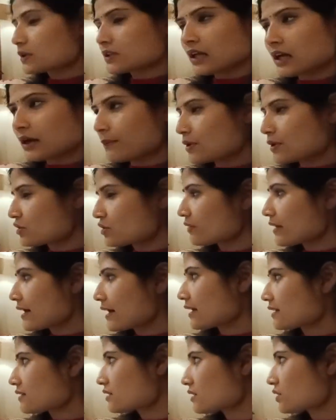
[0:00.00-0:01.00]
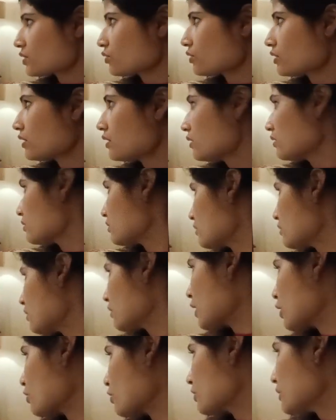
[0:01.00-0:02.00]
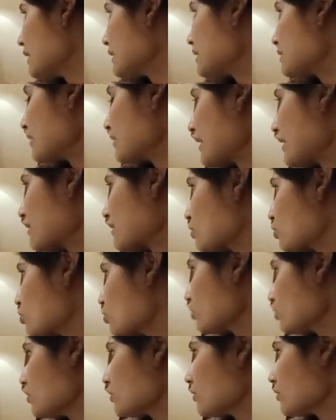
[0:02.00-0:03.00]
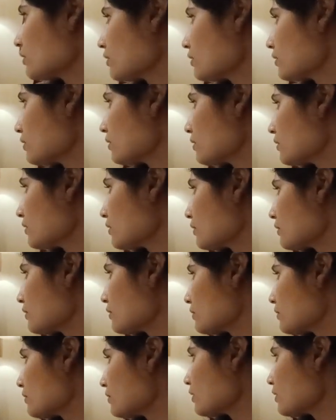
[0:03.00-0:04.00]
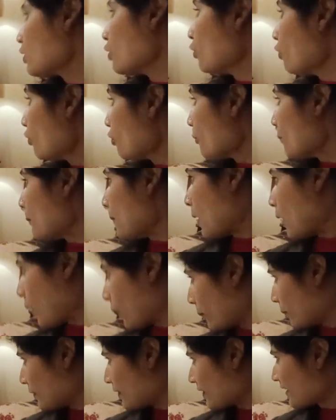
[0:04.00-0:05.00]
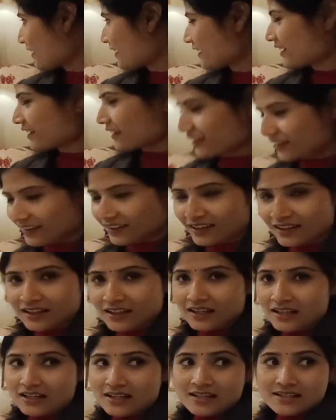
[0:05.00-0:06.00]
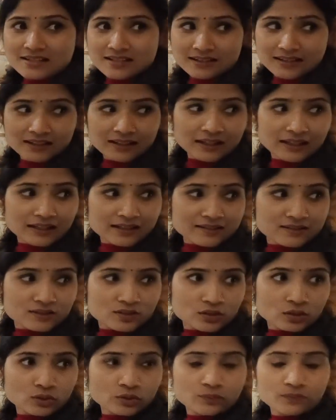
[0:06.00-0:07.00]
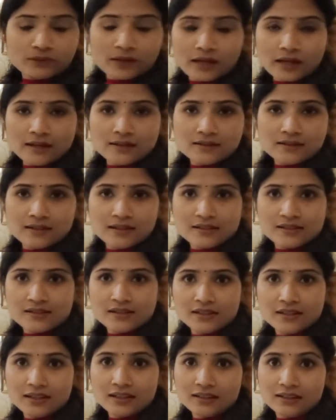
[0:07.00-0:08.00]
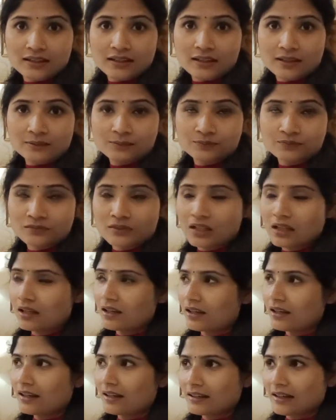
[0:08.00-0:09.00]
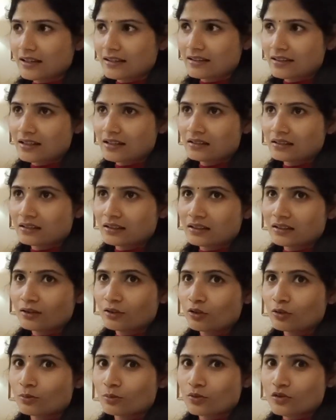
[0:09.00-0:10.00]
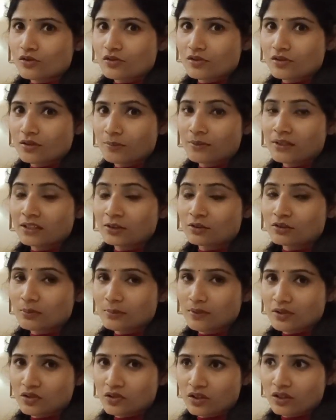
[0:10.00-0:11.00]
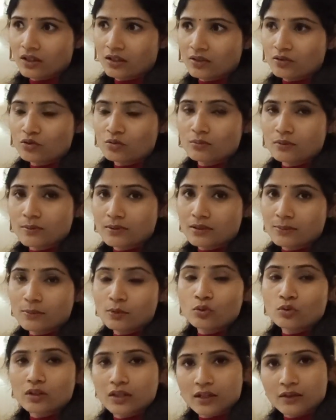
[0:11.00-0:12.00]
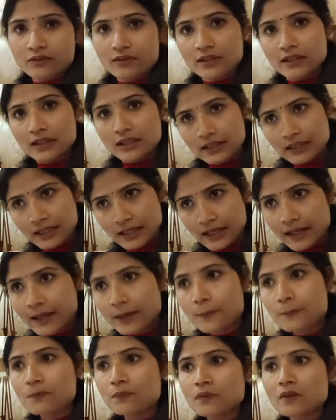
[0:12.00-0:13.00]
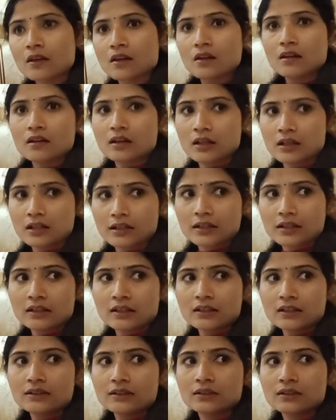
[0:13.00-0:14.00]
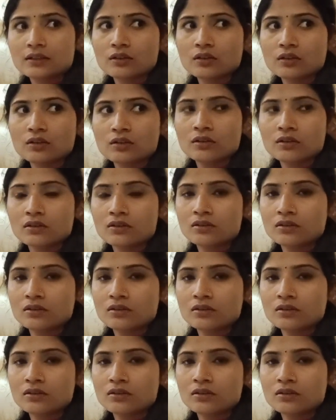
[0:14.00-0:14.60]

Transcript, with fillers: तो हमेशा फ्लाइंकिस देते हो ना करो फ्लाइंकिस दो ओ oh, बाप रे ठीक है गाइस चलो आज का स्टे देखते हैं कैसा रह रहा है ऑलमोस्ट अभी तक तो सब अच्छा ही रहा सुबह बस हमें उठ के फिर निकलना है घर के लिए और